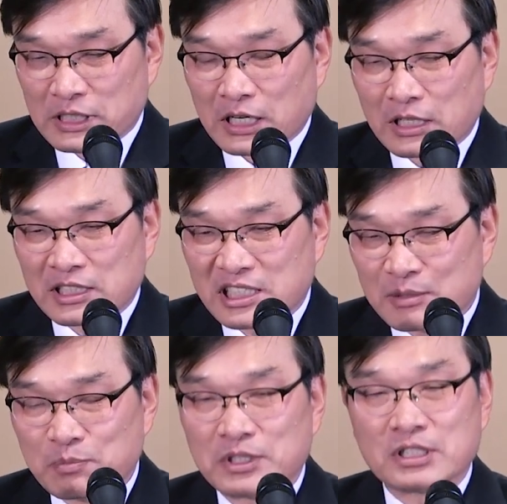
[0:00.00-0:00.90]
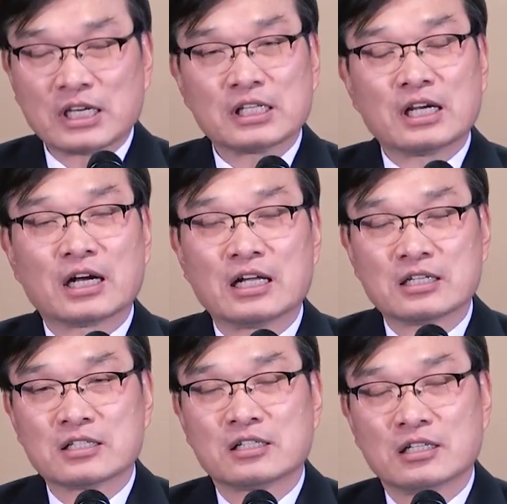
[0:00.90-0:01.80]
사랑을 깊이
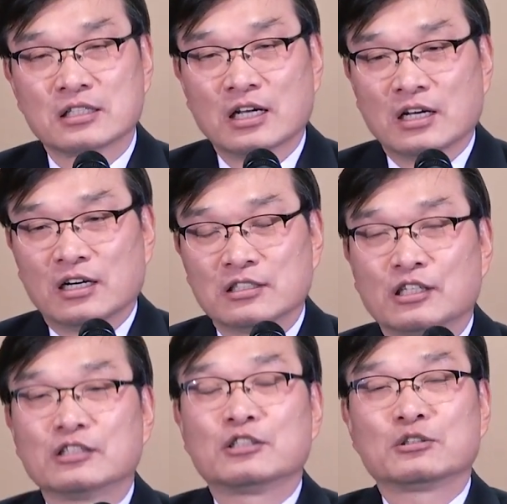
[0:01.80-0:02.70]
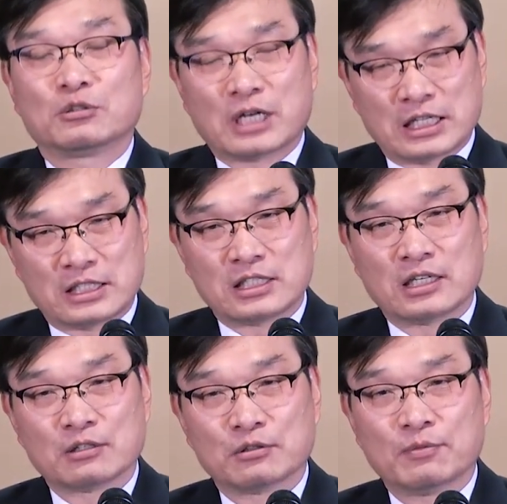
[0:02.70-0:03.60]
깨달아가는 그런 어, 여정도 같이
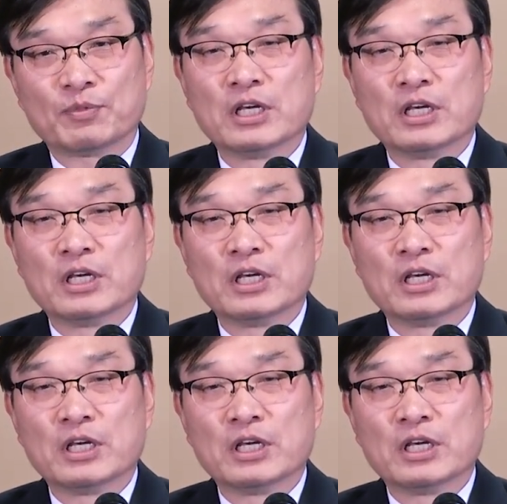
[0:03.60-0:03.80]
하고